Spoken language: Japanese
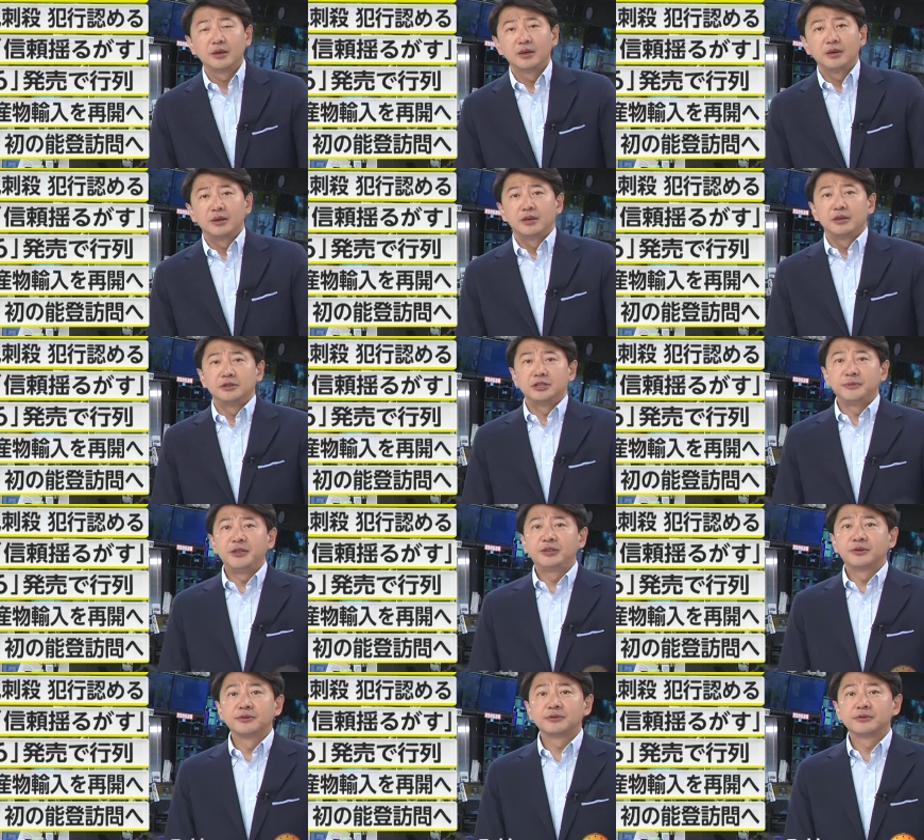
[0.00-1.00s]
自
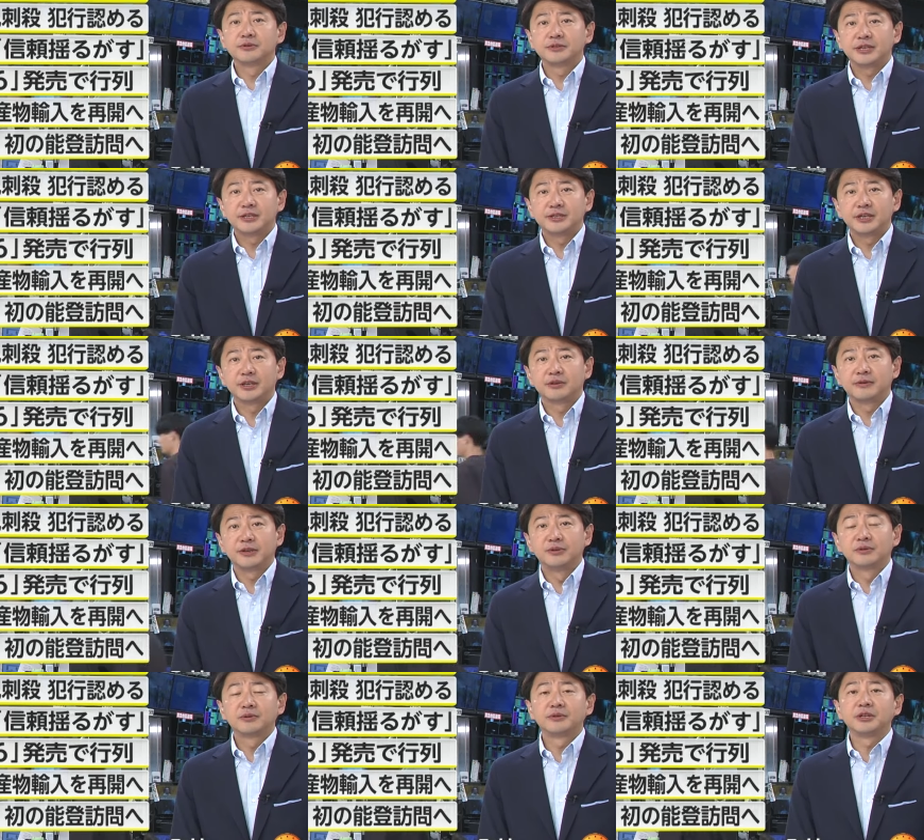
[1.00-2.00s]
民党の総裁選挙
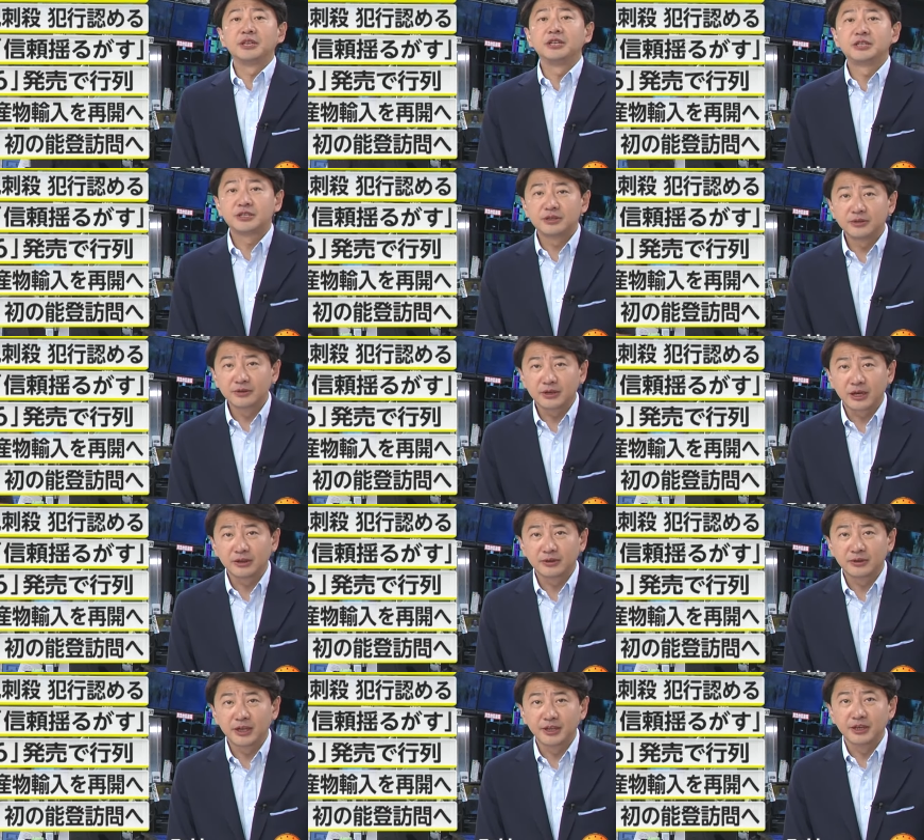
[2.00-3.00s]
は残り1週
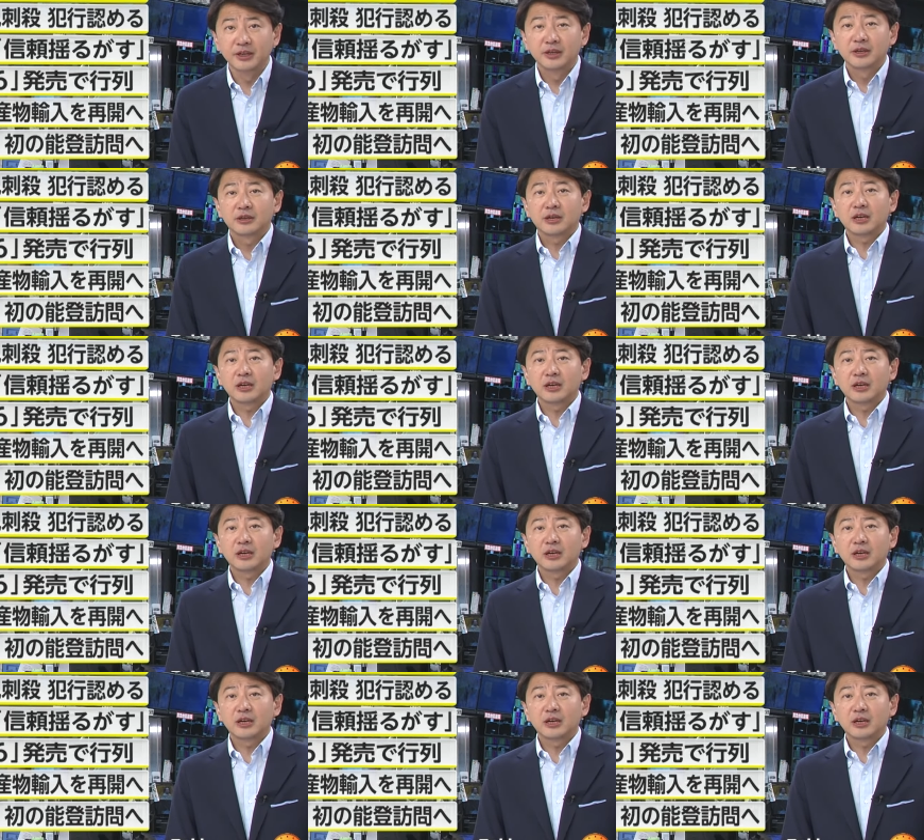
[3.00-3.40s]
間となり、